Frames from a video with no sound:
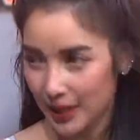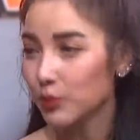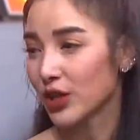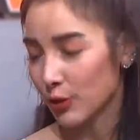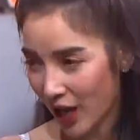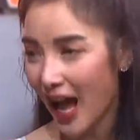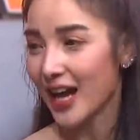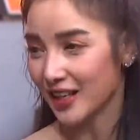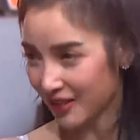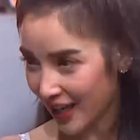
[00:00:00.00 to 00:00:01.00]
ใจหมดทุกทาง
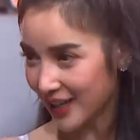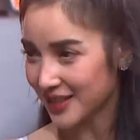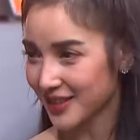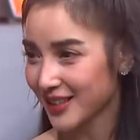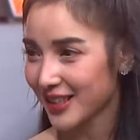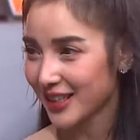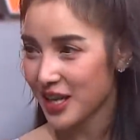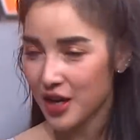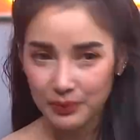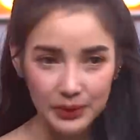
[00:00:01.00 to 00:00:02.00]
แล้วค่ะ
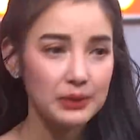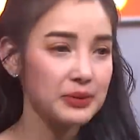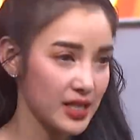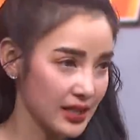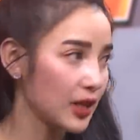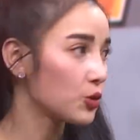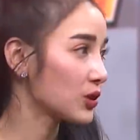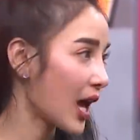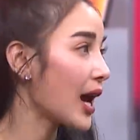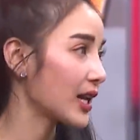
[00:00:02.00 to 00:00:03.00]
เผื่อเผื่อใจทุก
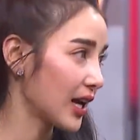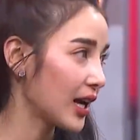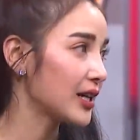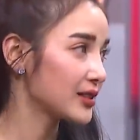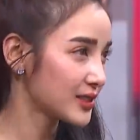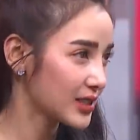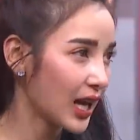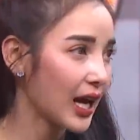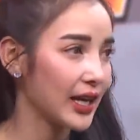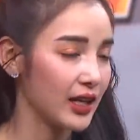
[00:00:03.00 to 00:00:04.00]
ทางแล้วค่ะ
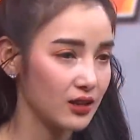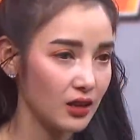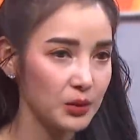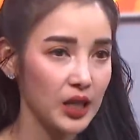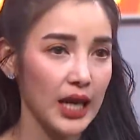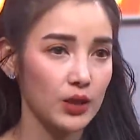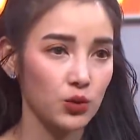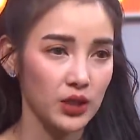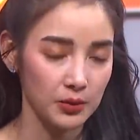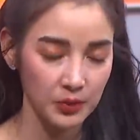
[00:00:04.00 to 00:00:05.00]
ใช่แล้วก็มีการ
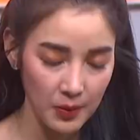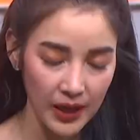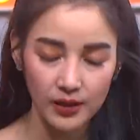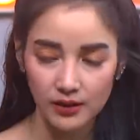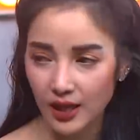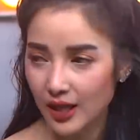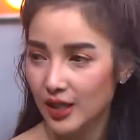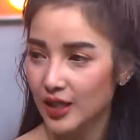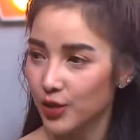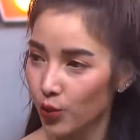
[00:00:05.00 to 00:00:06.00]
คุยกับพี่เบน
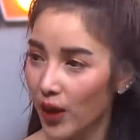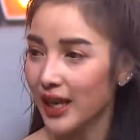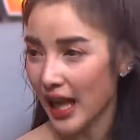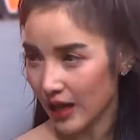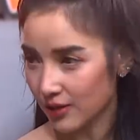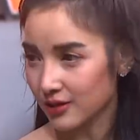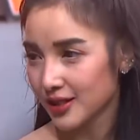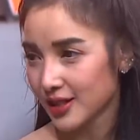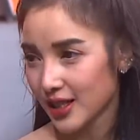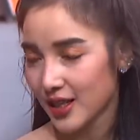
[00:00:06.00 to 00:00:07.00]
ด้วยแล้ว
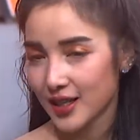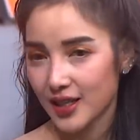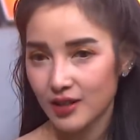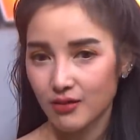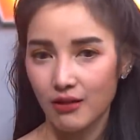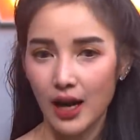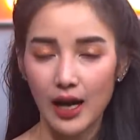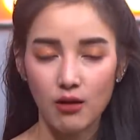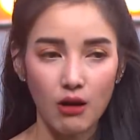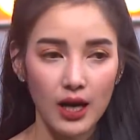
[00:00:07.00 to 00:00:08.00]
ว่า
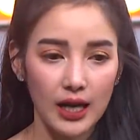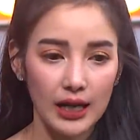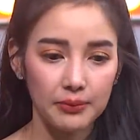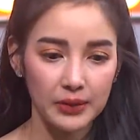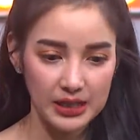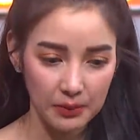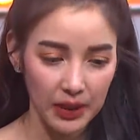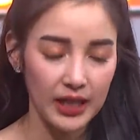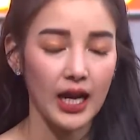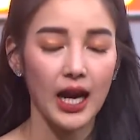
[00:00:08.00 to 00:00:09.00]
ว่ามันจะ
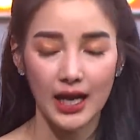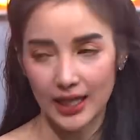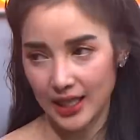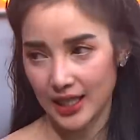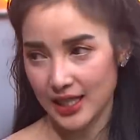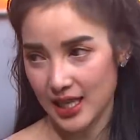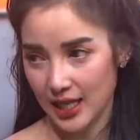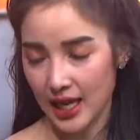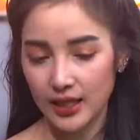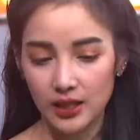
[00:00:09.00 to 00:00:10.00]
เป็นยังไงอะไรอย่าง
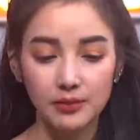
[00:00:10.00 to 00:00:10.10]
เงี้ยคื